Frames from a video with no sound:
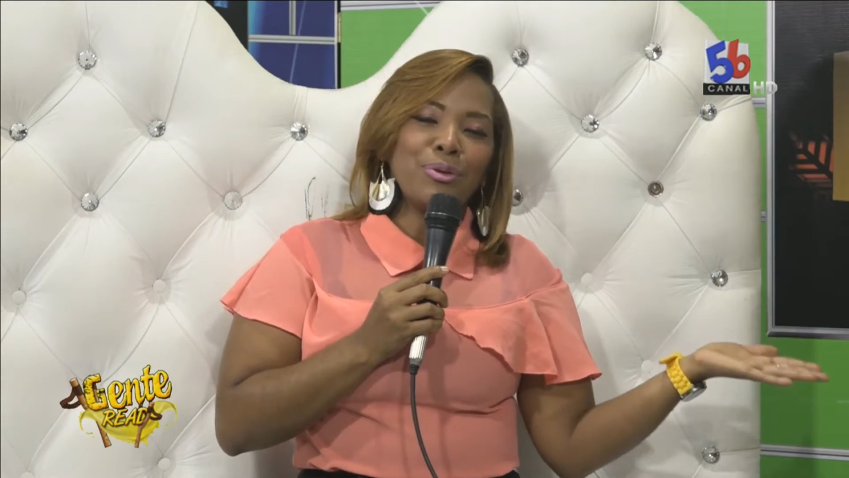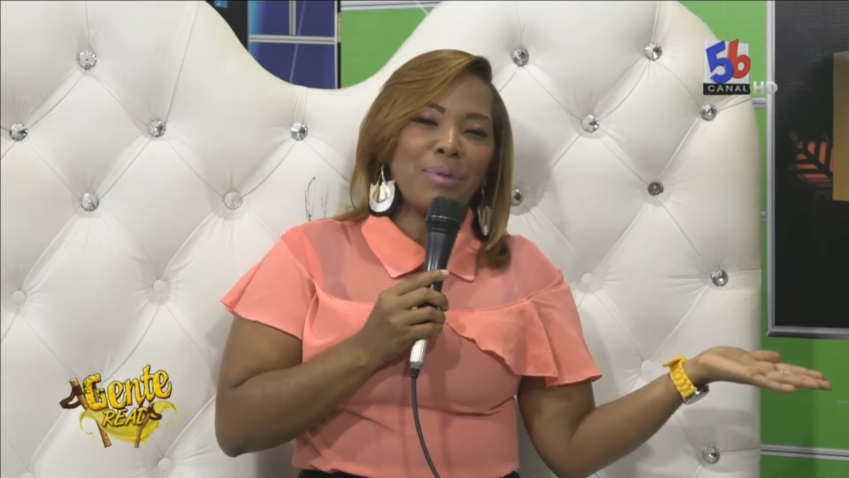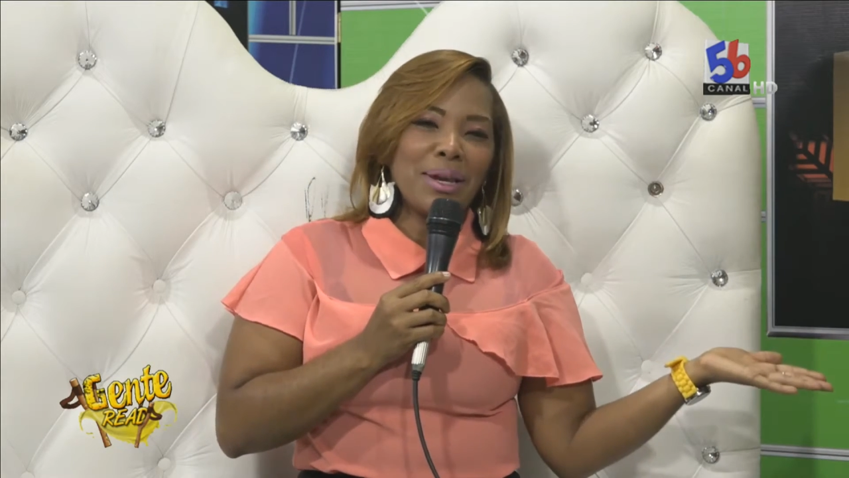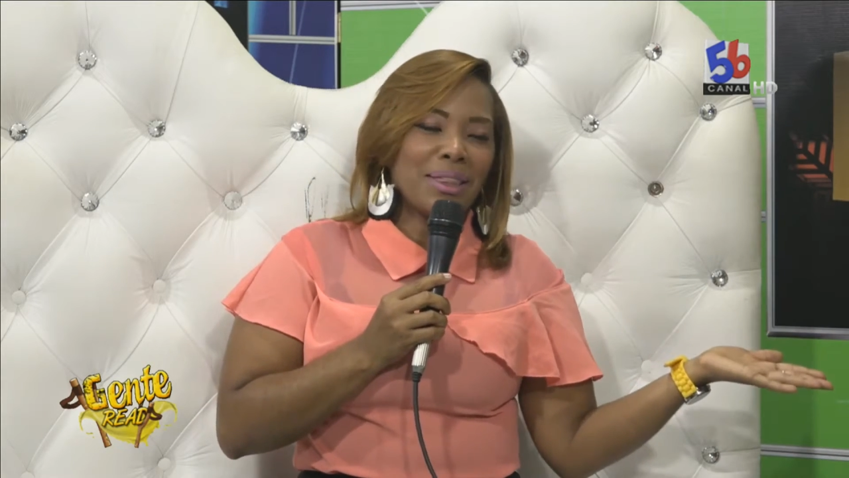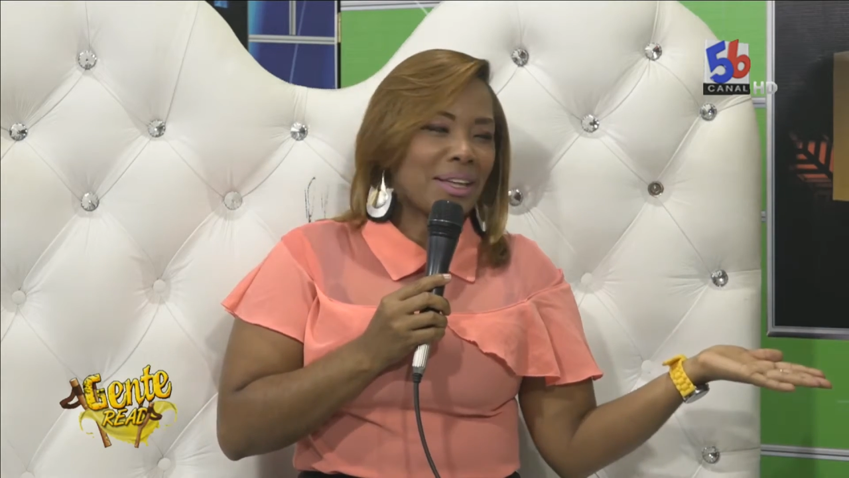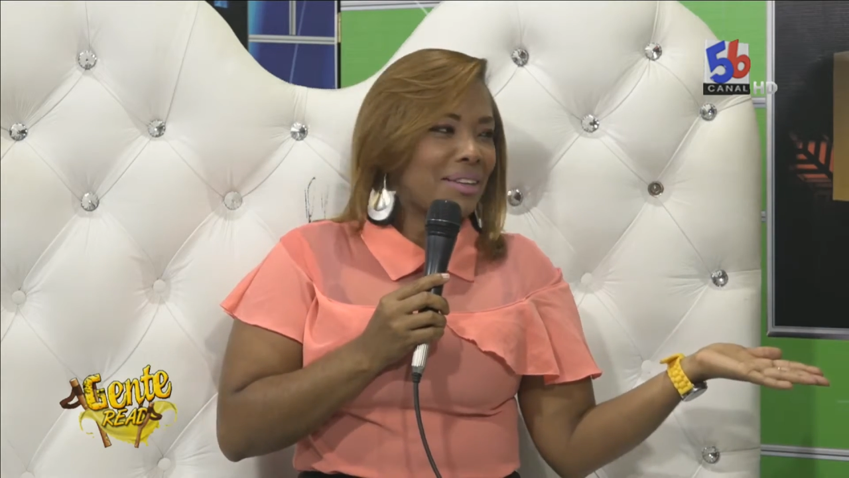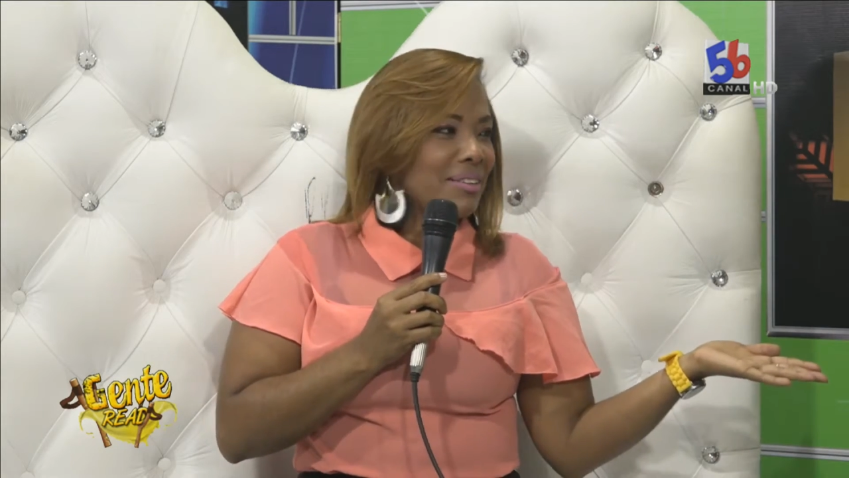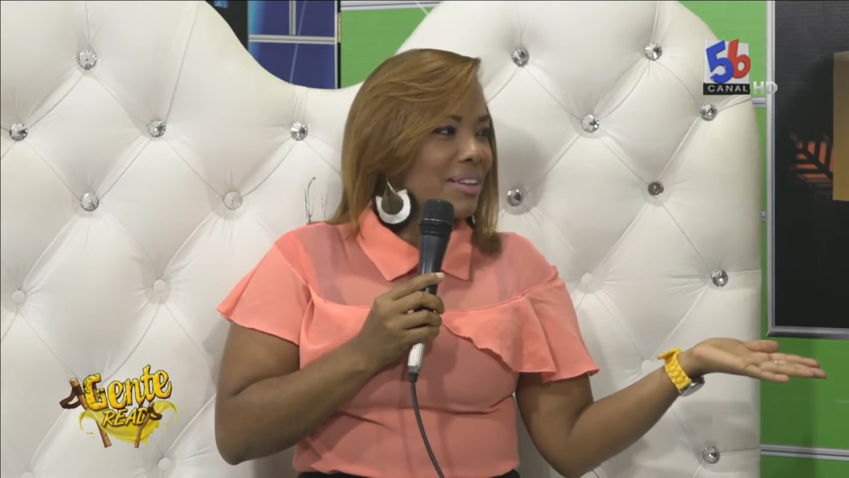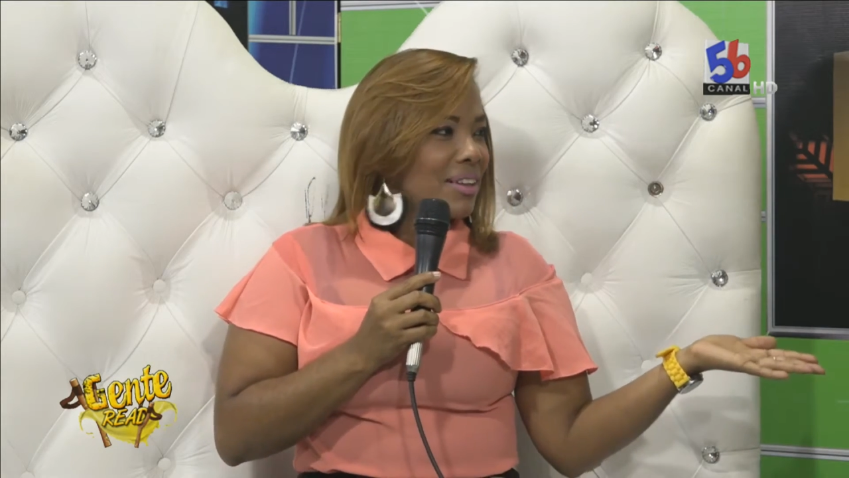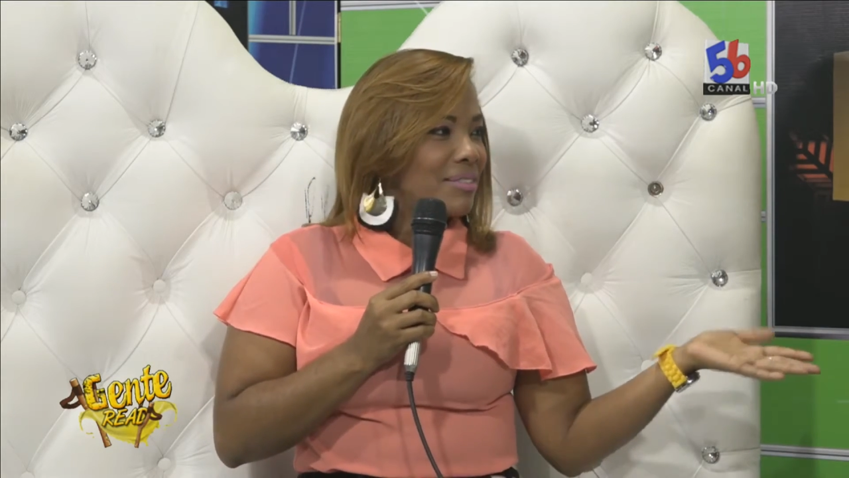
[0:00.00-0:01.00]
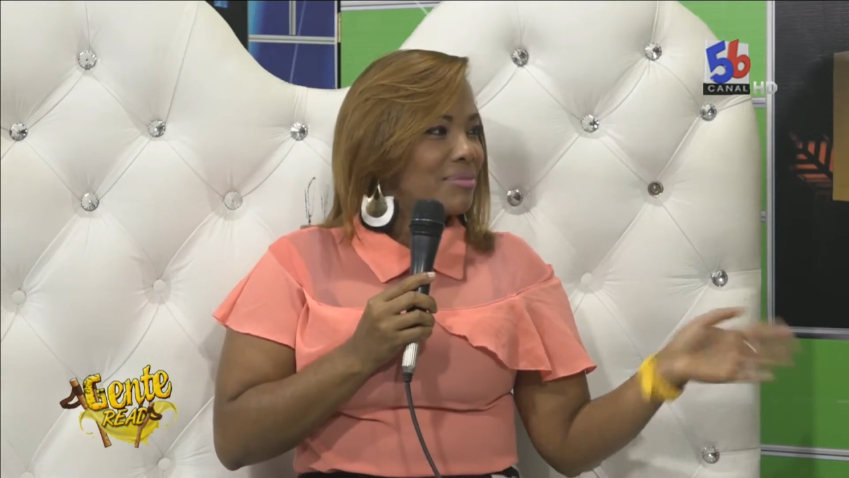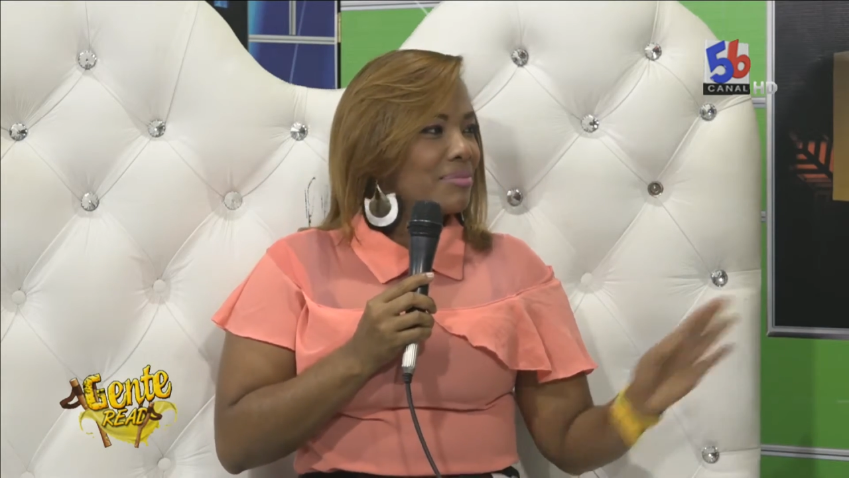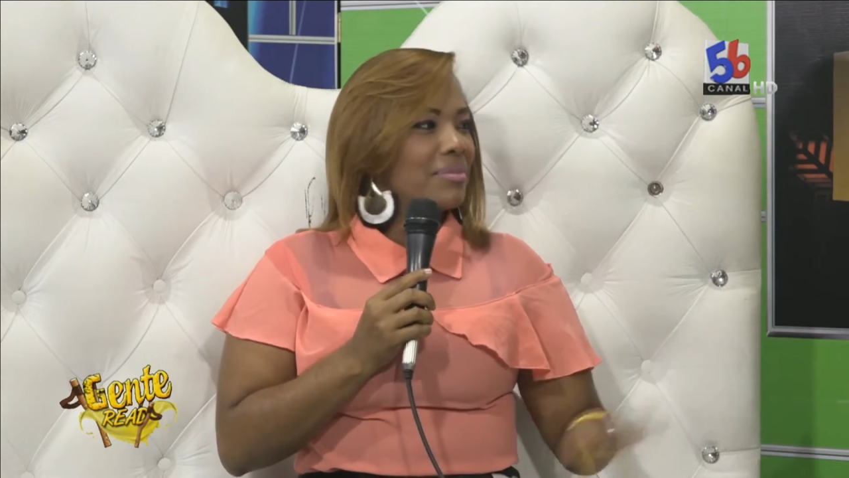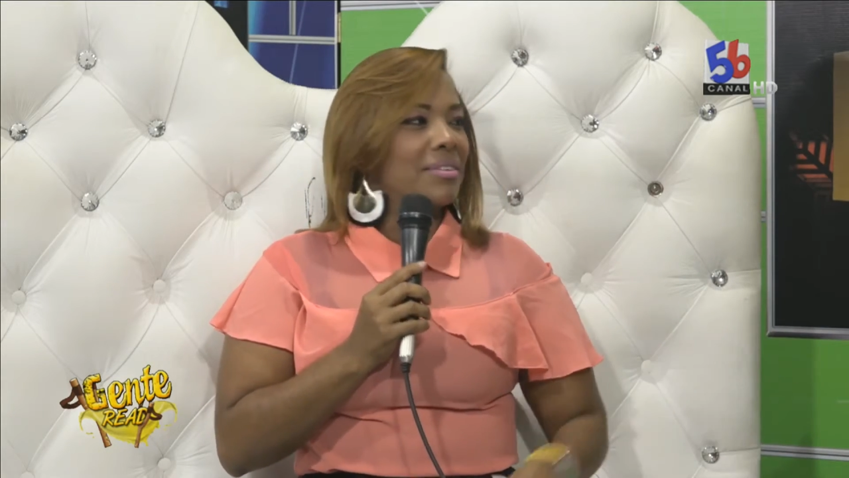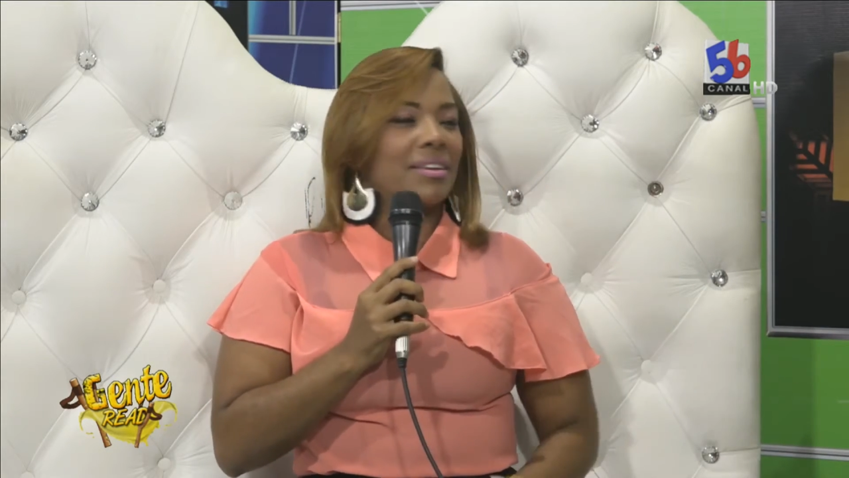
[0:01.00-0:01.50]
normalidad.
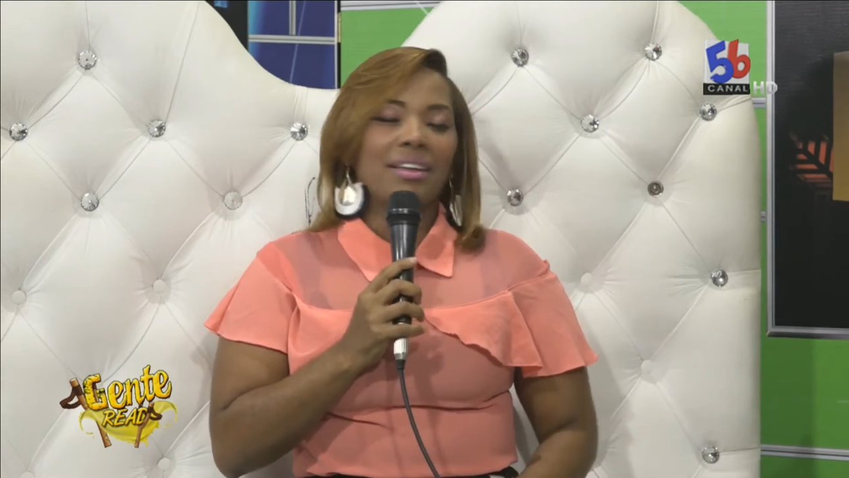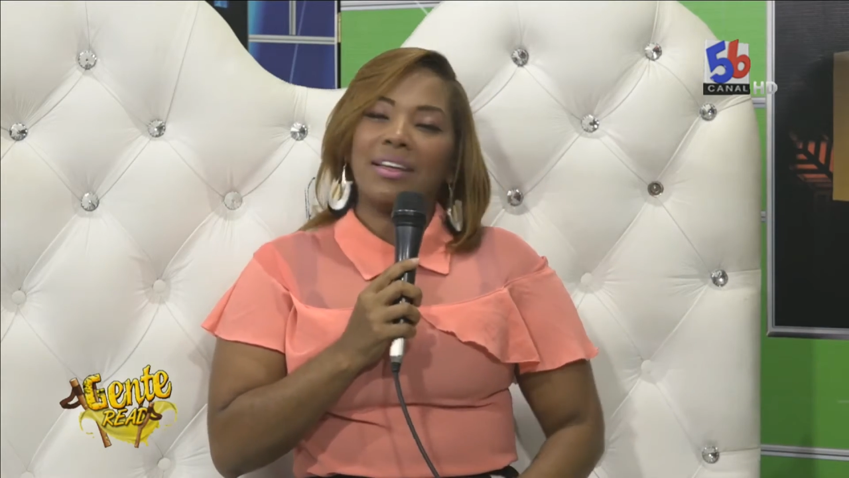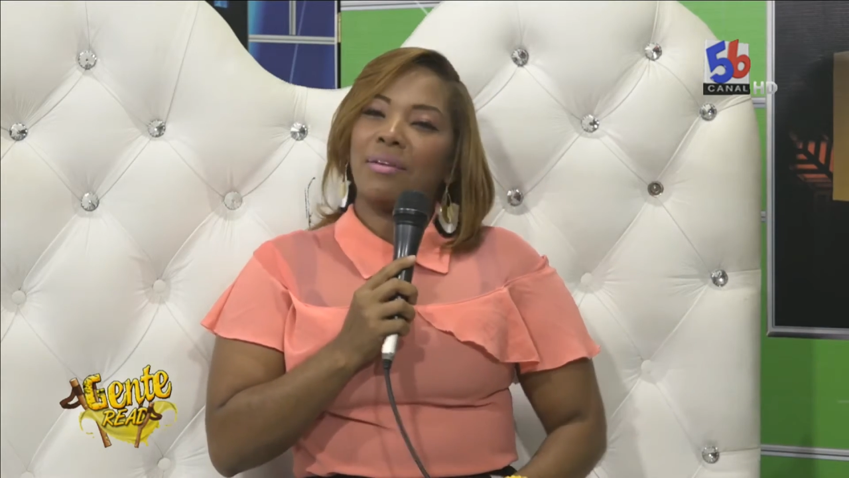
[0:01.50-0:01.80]
Bueno si tú